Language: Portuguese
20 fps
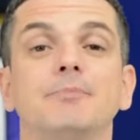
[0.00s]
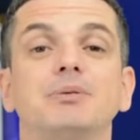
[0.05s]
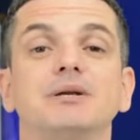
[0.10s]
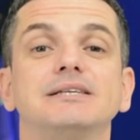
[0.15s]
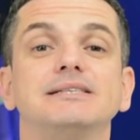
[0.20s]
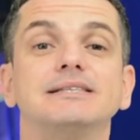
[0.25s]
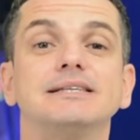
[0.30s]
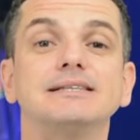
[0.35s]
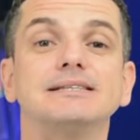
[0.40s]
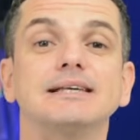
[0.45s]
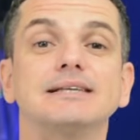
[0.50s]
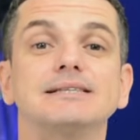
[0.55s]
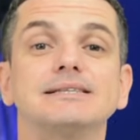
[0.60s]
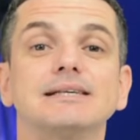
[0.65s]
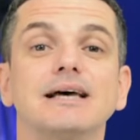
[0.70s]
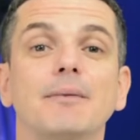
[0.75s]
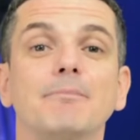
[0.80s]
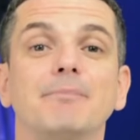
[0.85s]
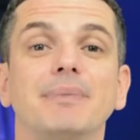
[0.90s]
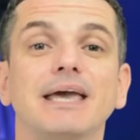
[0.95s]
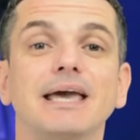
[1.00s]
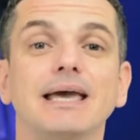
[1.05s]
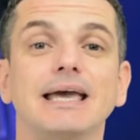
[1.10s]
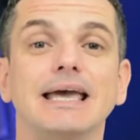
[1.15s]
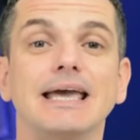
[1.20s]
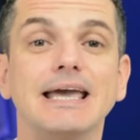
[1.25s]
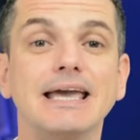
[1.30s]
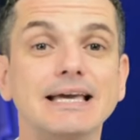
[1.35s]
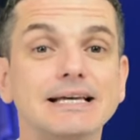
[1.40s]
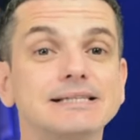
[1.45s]
Precisa
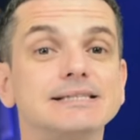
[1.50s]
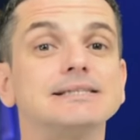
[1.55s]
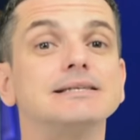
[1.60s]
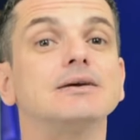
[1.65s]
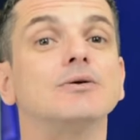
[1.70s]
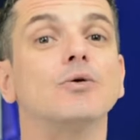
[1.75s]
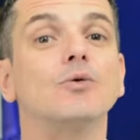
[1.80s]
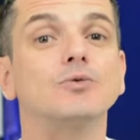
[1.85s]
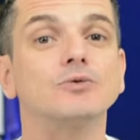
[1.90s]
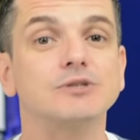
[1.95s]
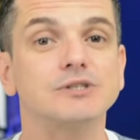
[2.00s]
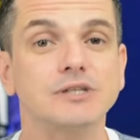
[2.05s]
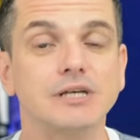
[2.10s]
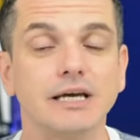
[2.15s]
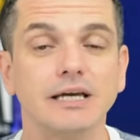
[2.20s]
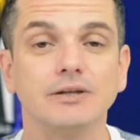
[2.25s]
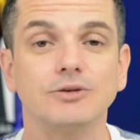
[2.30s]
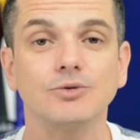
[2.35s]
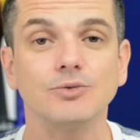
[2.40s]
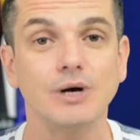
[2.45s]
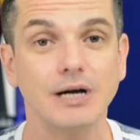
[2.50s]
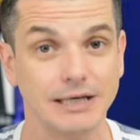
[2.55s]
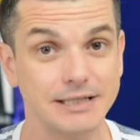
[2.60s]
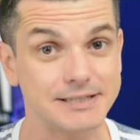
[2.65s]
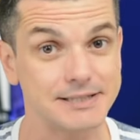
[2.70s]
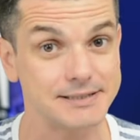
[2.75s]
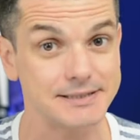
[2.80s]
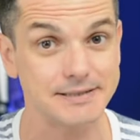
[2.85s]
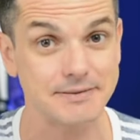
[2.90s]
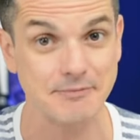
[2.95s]
saber esse conceito
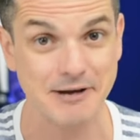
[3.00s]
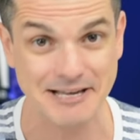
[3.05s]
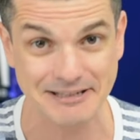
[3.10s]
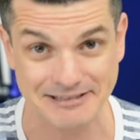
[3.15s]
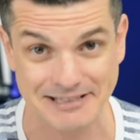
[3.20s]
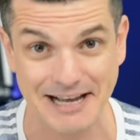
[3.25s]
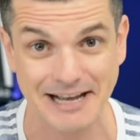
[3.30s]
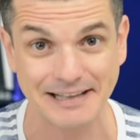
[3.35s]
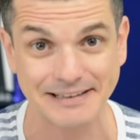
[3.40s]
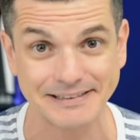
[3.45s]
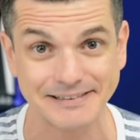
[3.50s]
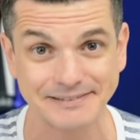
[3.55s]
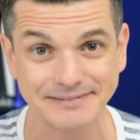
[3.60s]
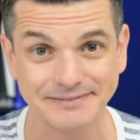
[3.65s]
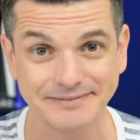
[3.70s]
antes de mais nada.